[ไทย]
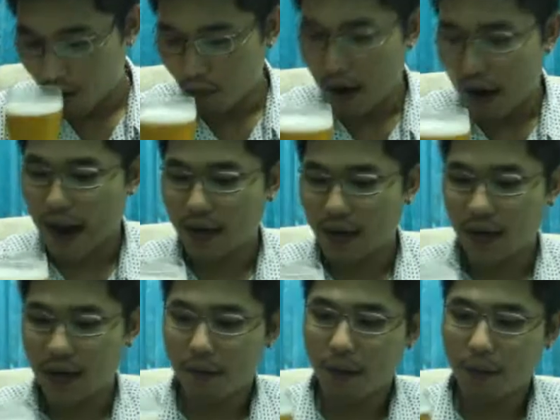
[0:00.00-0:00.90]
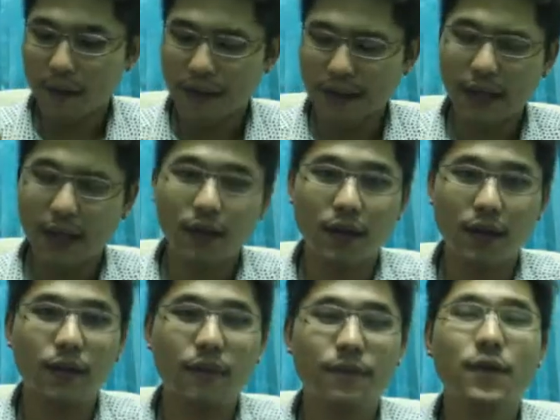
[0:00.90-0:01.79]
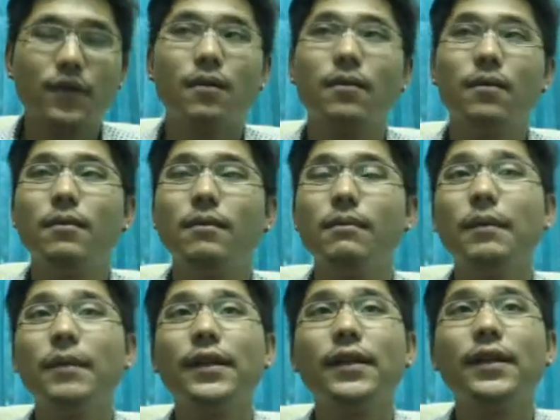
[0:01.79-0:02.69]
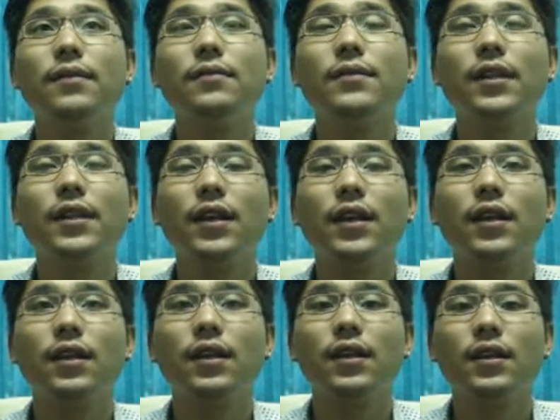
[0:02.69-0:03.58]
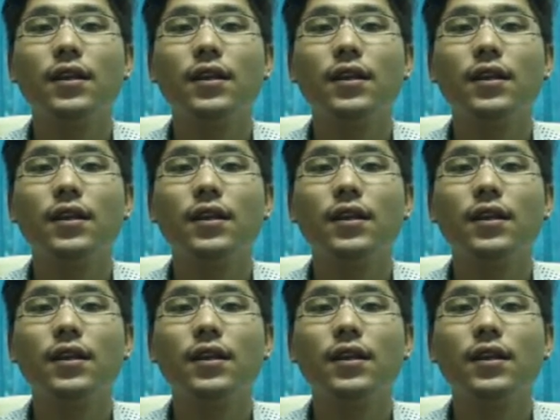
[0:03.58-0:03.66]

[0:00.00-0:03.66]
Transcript: หอมหวานนะครับแล้วเป็นกลิ่นมันเป็นกลิ่นเหมือนกลิ่